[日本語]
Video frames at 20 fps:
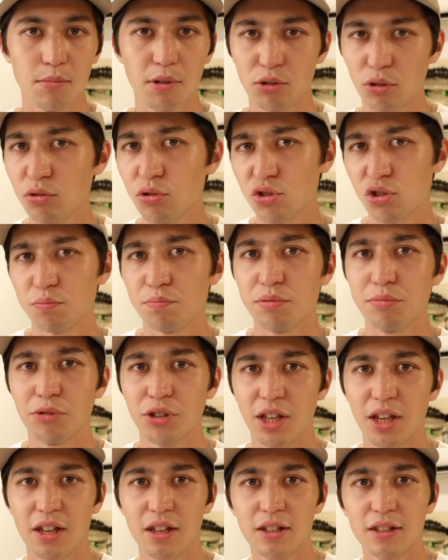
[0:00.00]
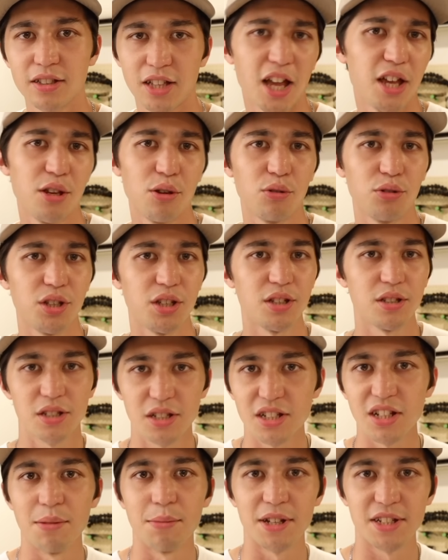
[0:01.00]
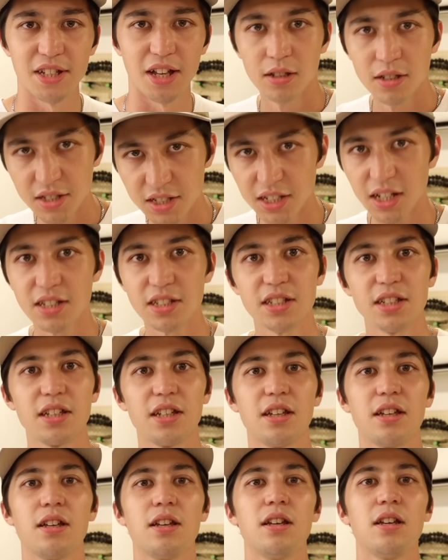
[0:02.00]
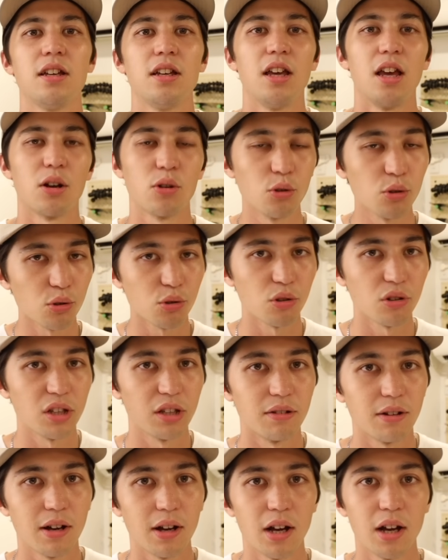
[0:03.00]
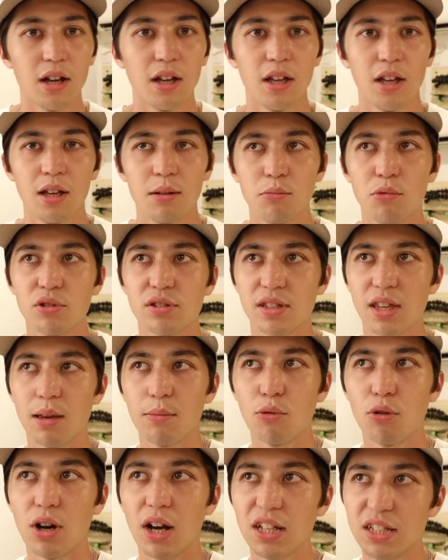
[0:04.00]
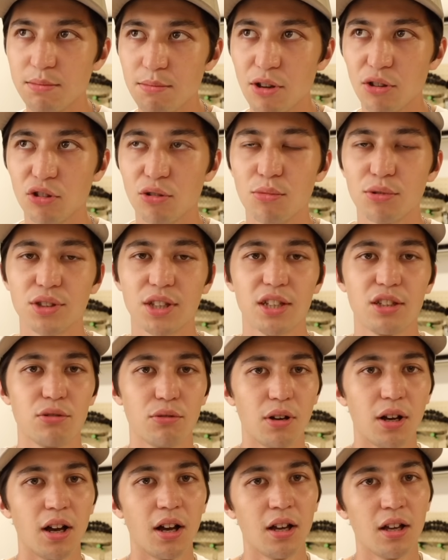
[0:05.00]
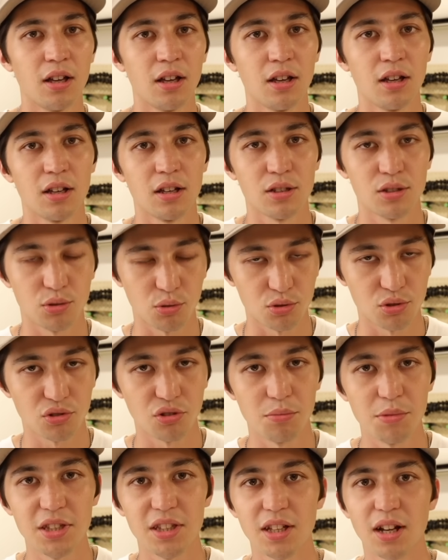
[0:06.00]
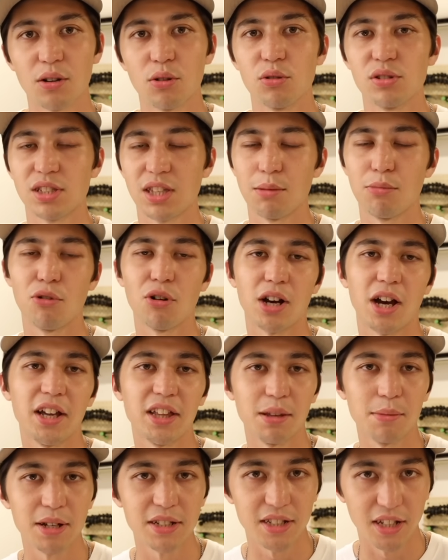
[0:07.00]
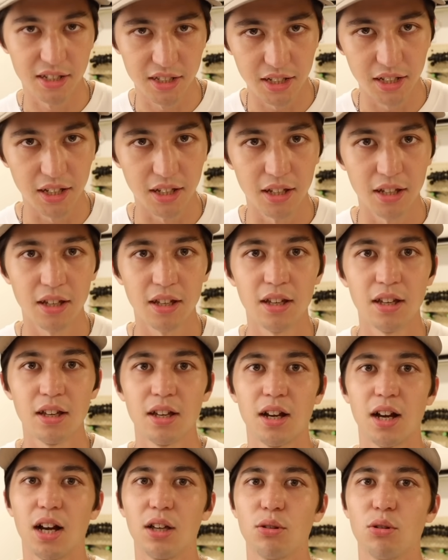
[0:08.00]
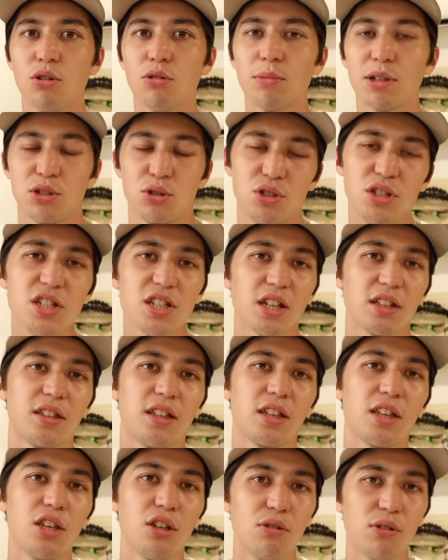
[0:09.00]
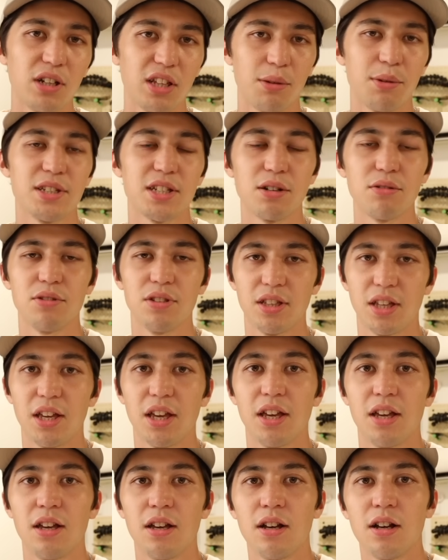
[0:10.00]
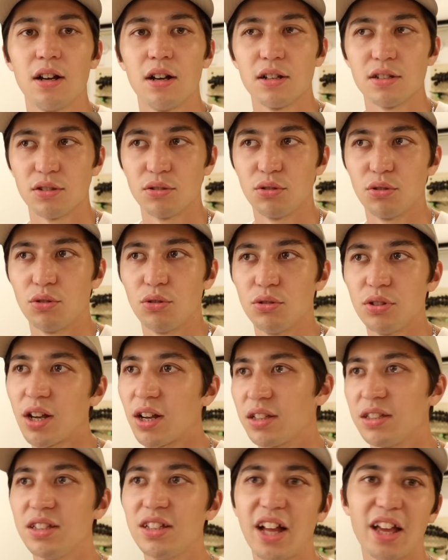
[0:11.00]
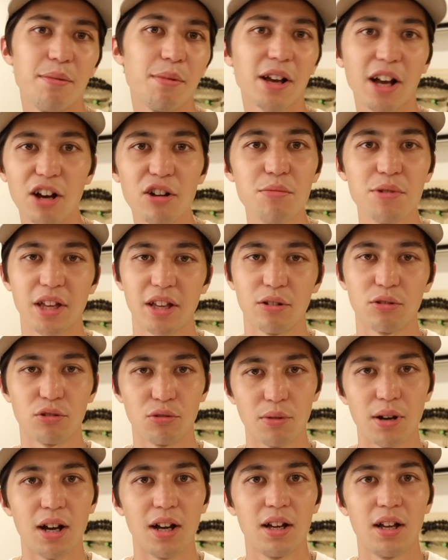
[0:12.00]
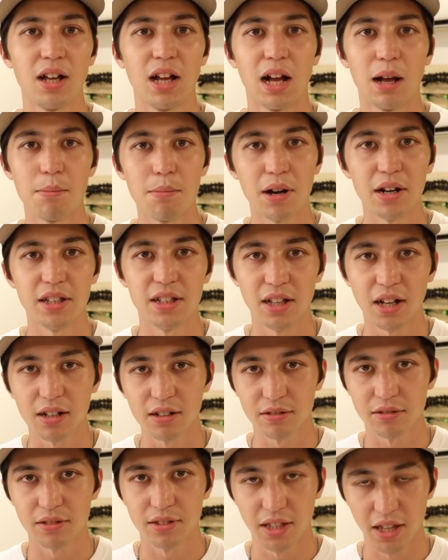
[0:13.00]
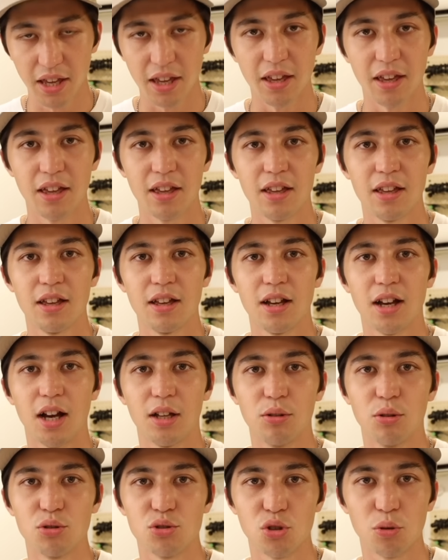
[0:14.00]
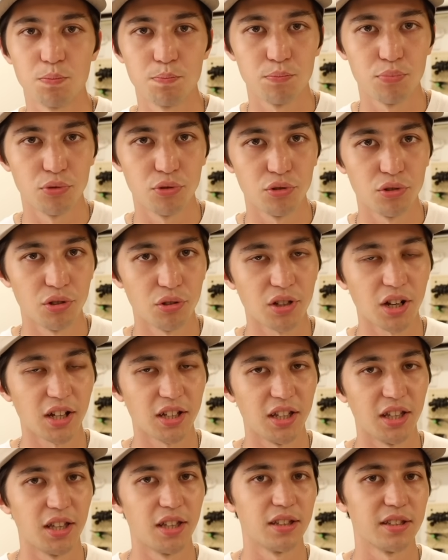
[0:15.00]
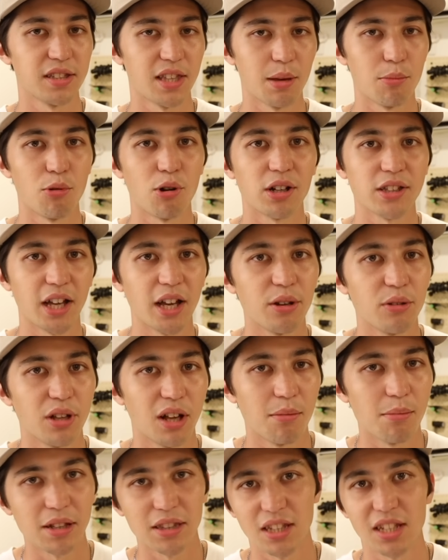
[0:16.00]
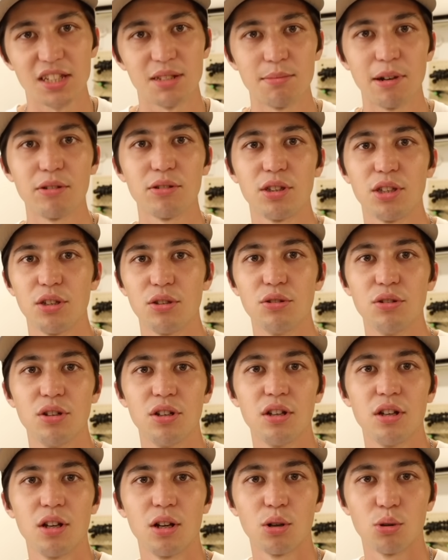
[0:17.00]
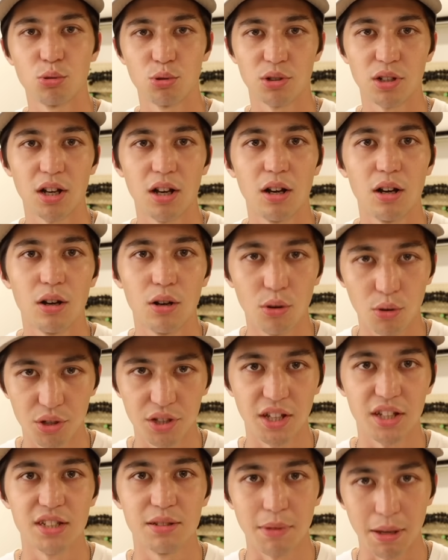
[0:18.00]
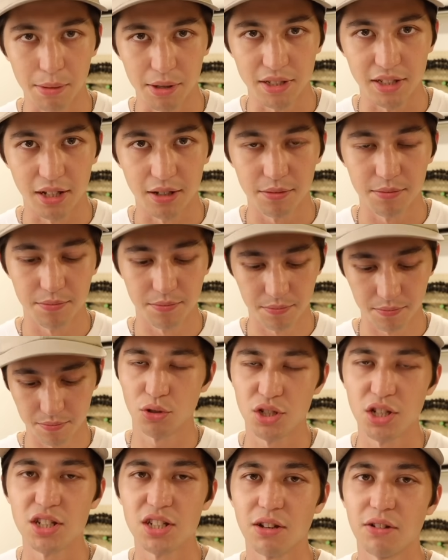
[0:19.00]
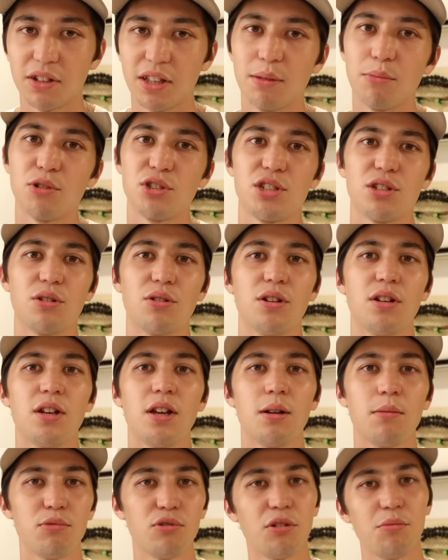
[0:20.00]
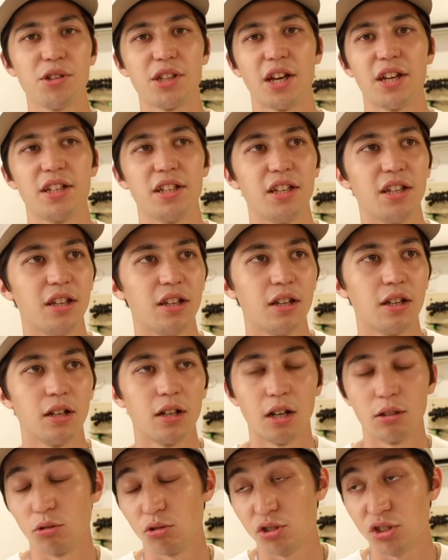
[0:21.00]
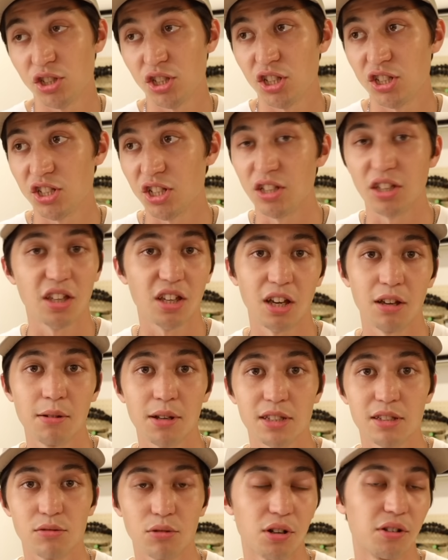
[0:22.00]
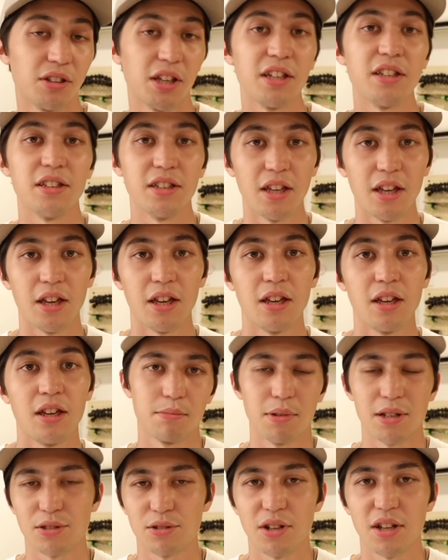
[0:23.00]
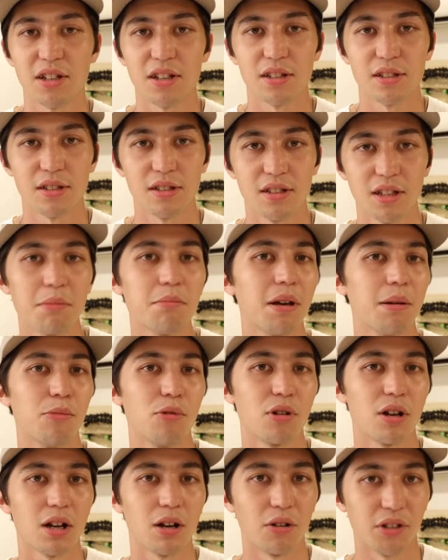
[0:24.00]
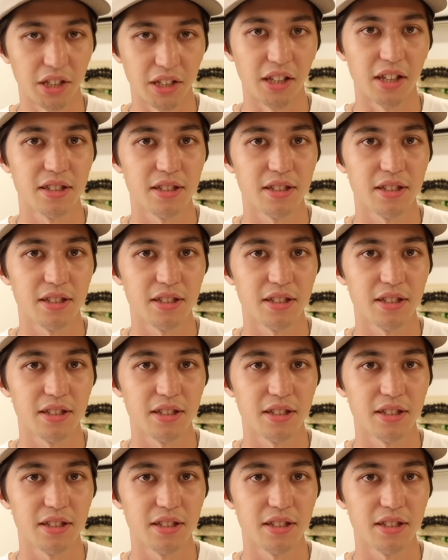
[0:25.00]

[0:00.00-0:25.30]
まあ、どのショップもね、大量に仕入れました。しかし、えこの頃には、もうスケボーを始めようと思った人は、そこそこみんなこうスケボーを変えてましたし、あの、まあ、初心者って9割やめちゃうんで、その、なんか2代目買うみたいなことはあんまりなくて、あの、ショップの中にスケボーが大量に余ってしまうっていうことが起きてしまいました。初心者はね、もちろんプロみたいにあの月1で鍛えますとかないんで、まあ、それは何枚も買わないで